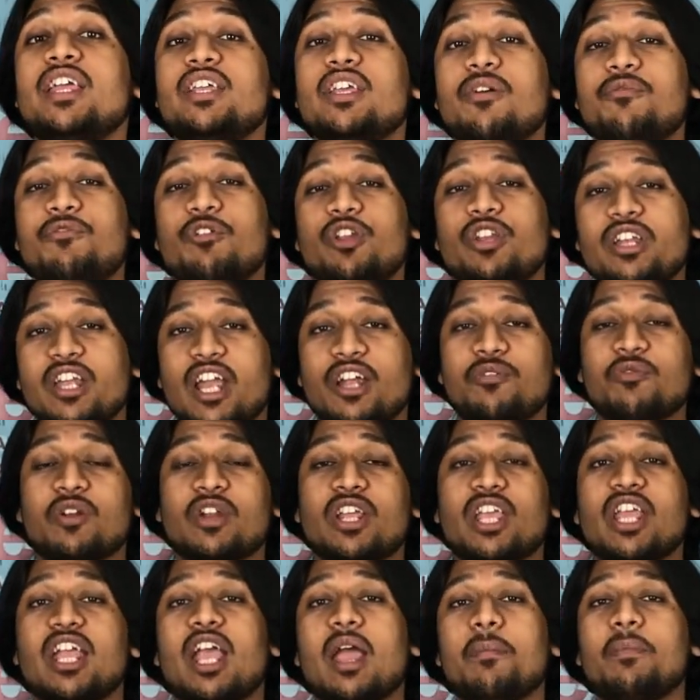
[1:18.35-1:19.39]
या फिर
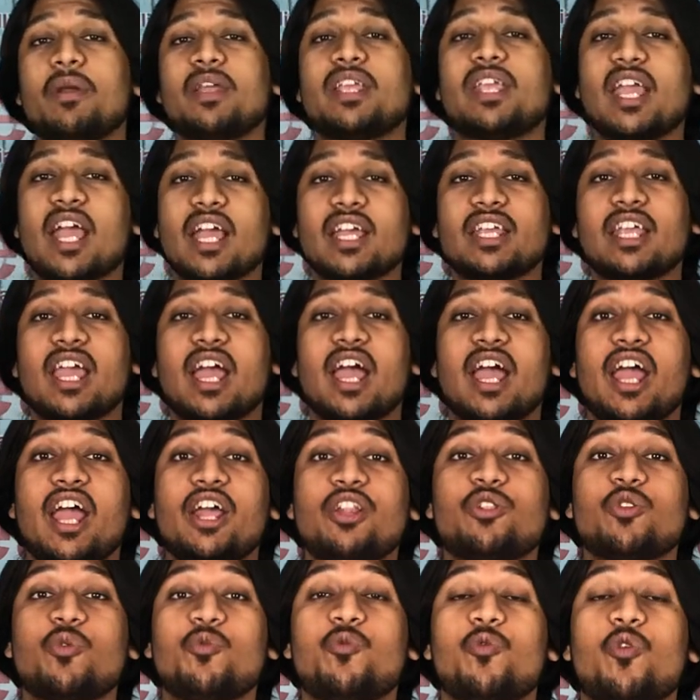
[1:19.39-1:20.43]
नेटवर्किंग ऐप है क्या क्या है
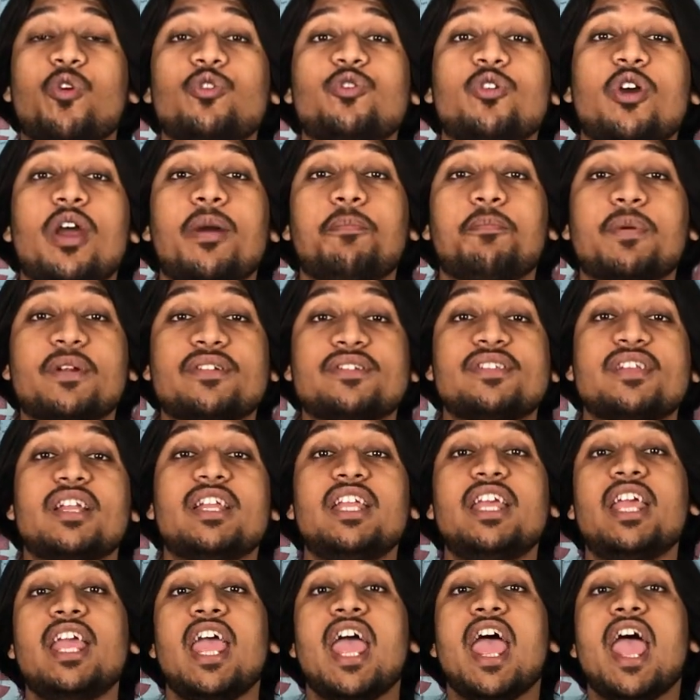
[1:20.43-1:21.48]
तो वो जो है
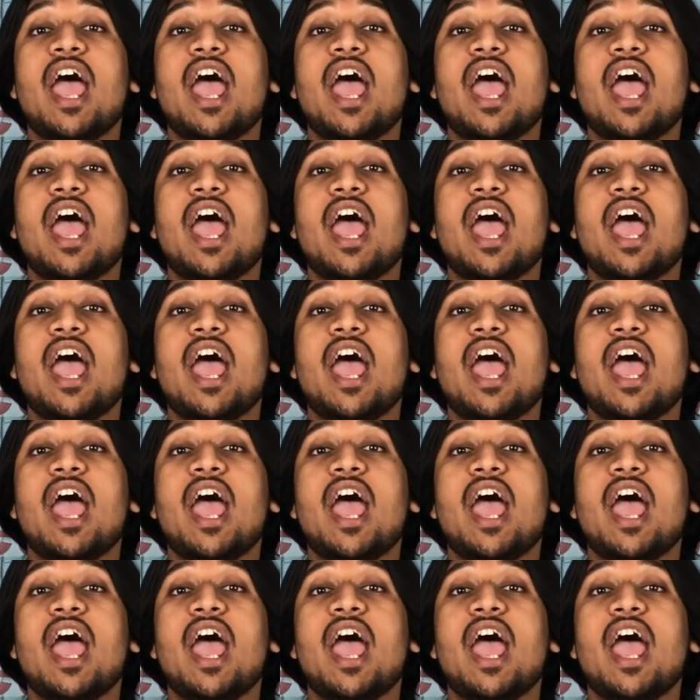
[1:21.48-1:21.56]
पर्सनली